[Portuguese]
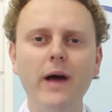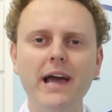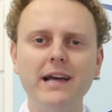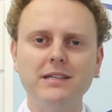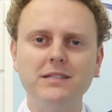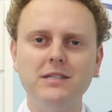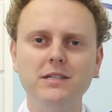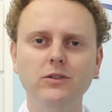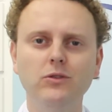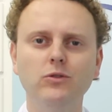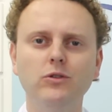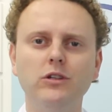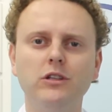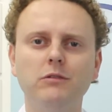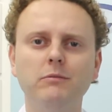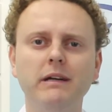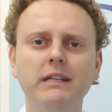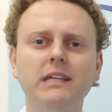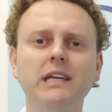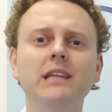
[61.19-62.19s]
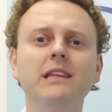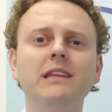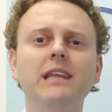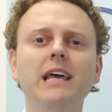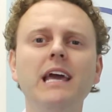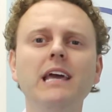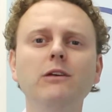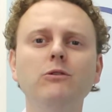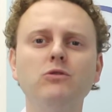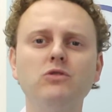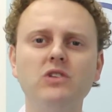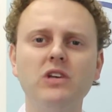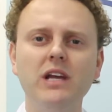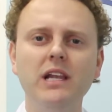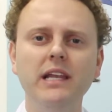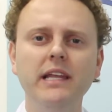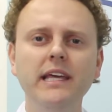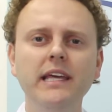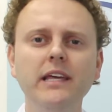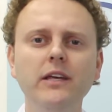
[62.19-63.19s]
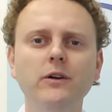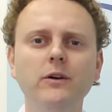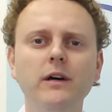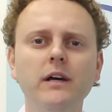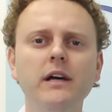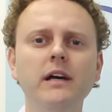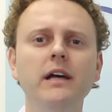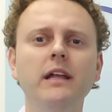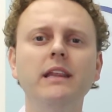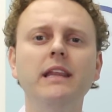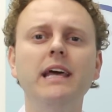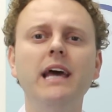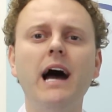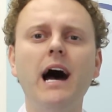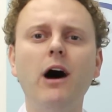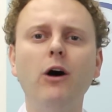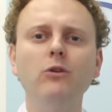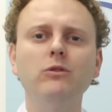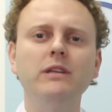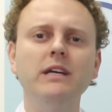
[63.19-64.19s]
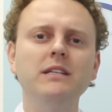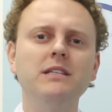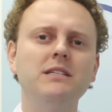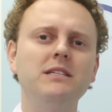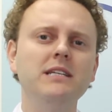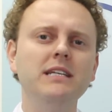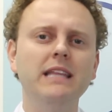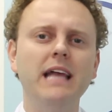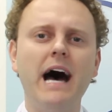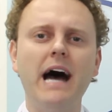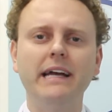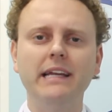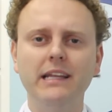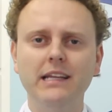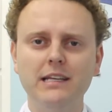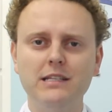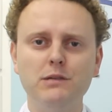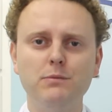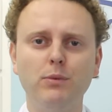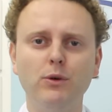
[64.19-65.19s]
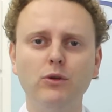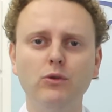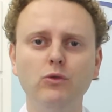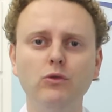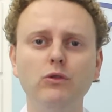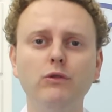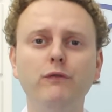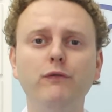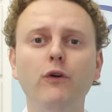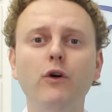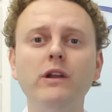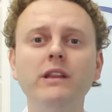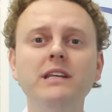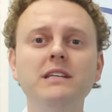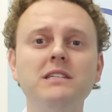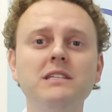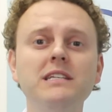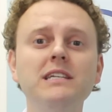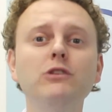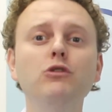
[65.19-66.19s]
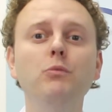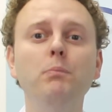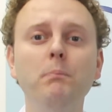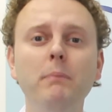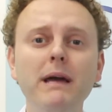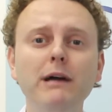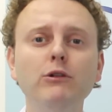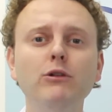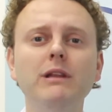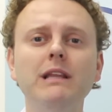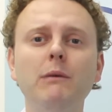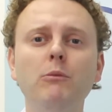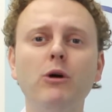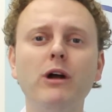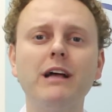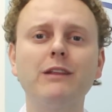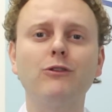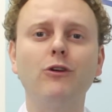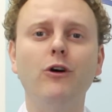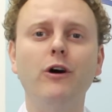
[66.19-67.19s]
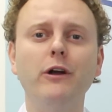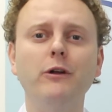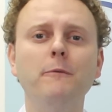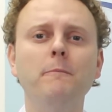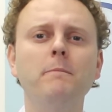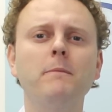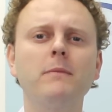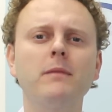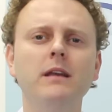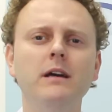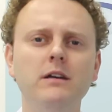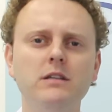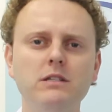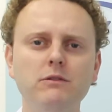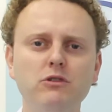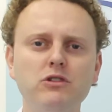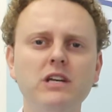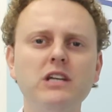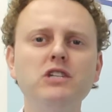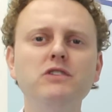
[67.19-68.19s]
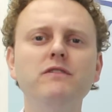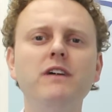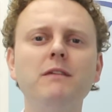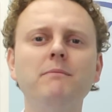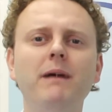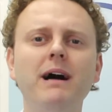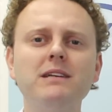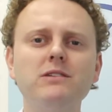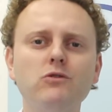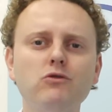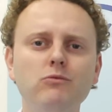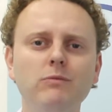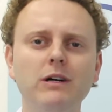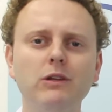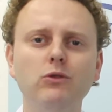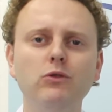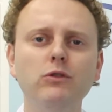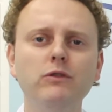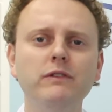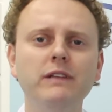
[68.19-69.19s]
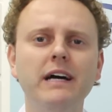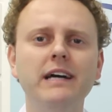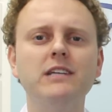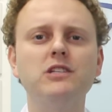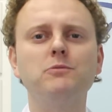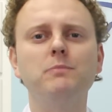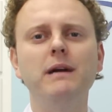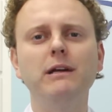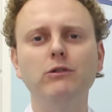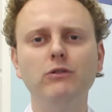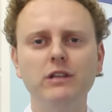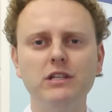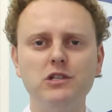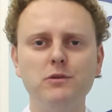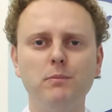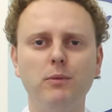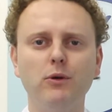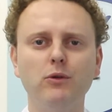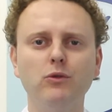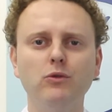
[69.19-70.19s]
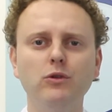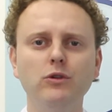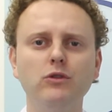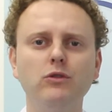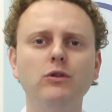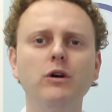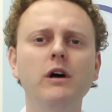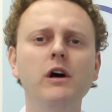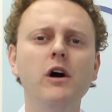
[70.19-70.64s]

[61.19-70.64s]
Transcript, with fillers: X-Nutriment, que tem um selinho de autenticidade desse produto fornecido pelo laboratório. Se você tiver mais alguma dúvida a respeito desse produto